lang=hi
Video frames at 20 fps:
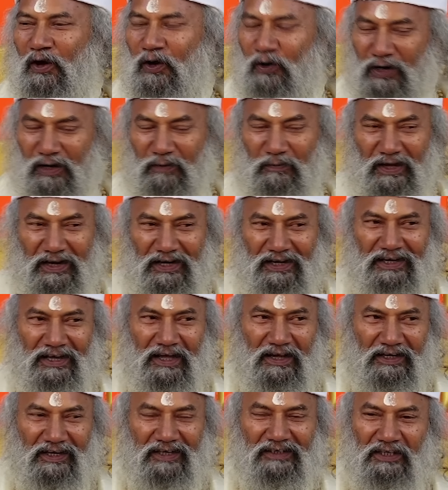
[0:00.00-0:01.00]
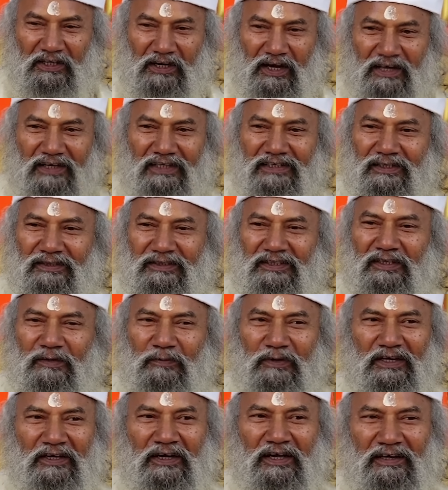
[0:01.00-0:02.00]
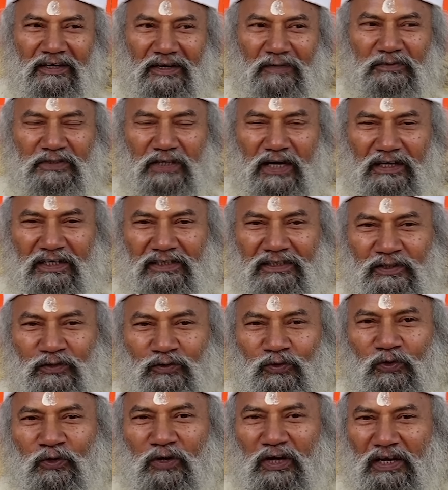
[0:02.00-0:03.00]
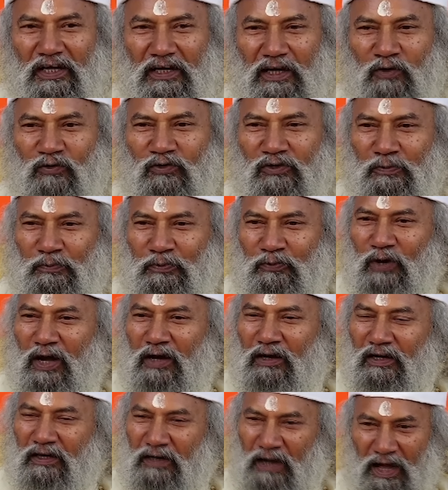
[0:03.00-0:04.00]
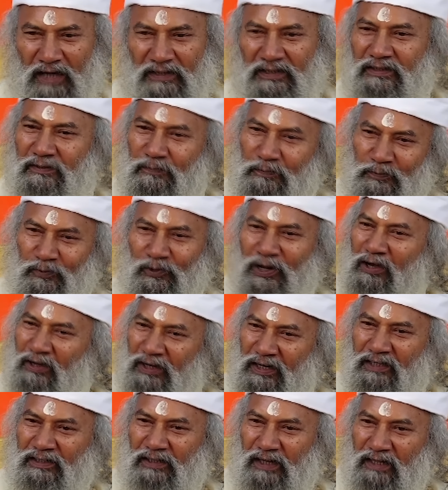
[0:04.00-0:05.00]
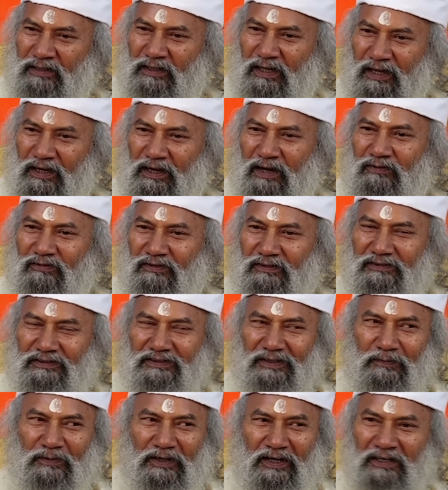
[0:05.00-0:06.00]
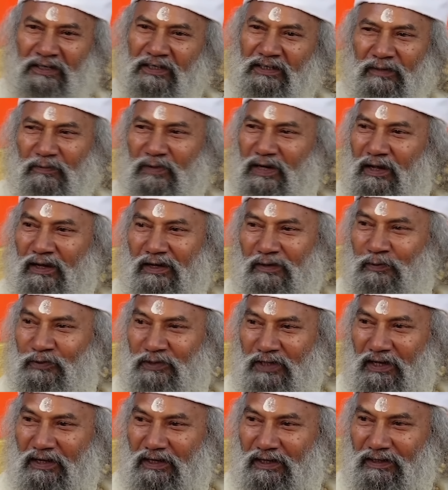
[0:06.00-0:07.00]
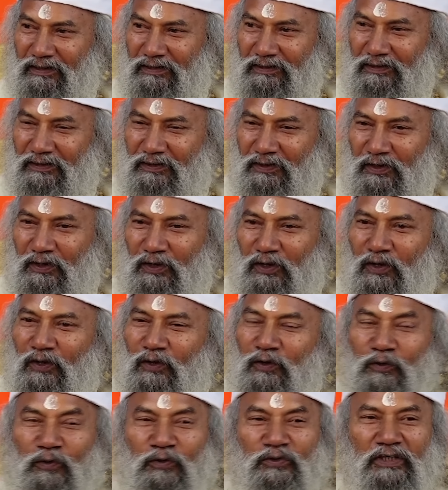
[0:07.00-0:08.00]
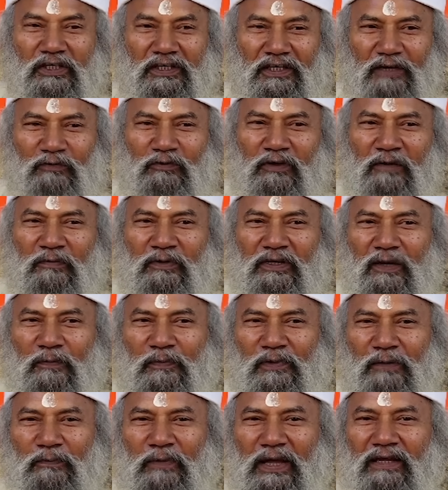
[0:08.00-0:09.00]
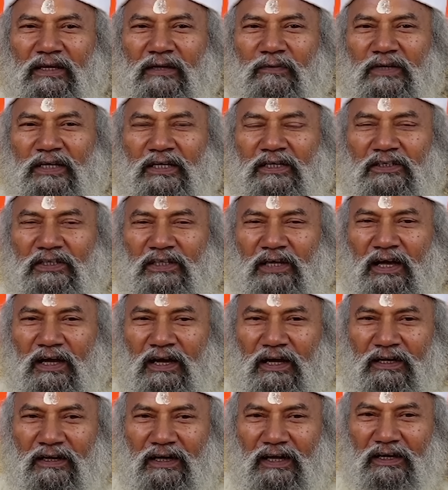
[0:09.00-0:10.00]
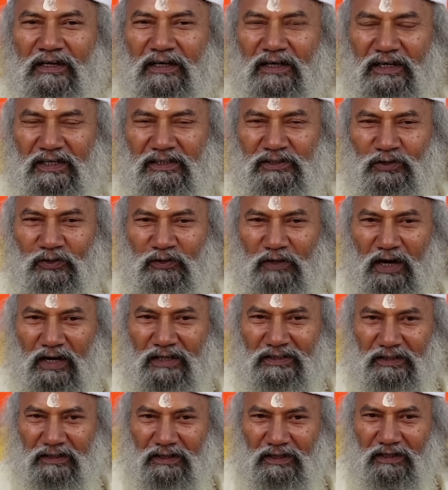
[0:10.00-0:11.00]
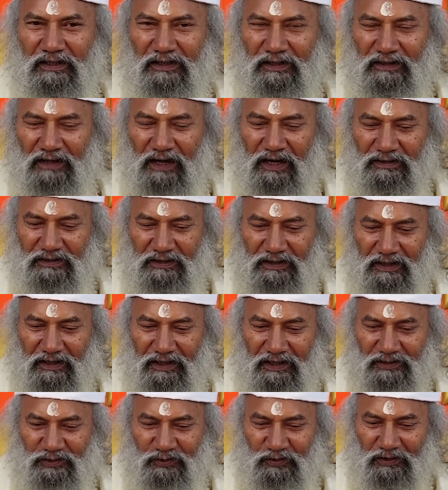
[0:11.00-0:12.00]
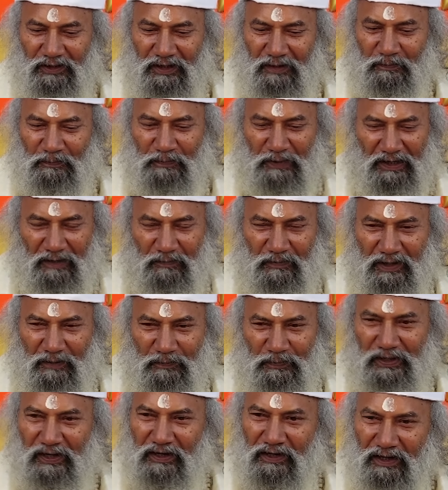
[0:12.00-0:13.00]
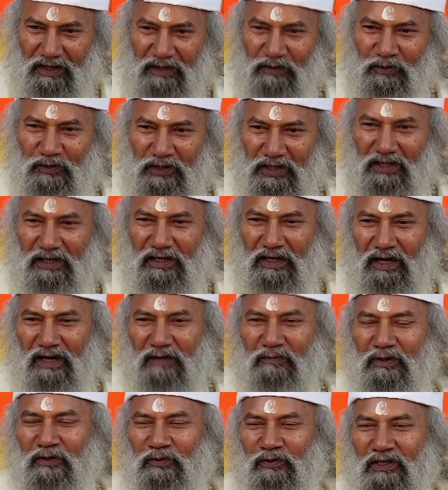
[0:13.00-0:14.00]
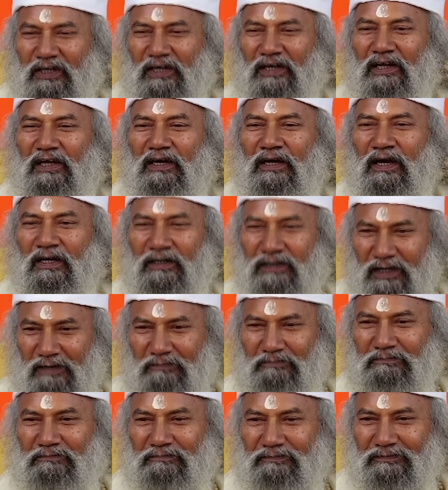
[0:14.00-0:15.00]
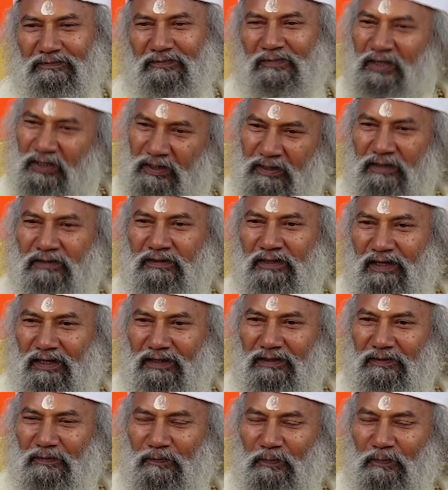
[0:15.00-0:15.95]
और हमारे यहाँ के अधिकारी जितने वर्ग हैं कर्मचारी जिसको कल अकाउंट पूरा करना है आज ही पूरा करके चला जाए अकाउंट सब एडिट हमारा हो जाएगा उसलिए वह भी अपने बैंक में लिख दिया कल करे सो आज कर आज करे सो अब पल में पल रहे होएगा बहुर करेगा क्या लिख दिया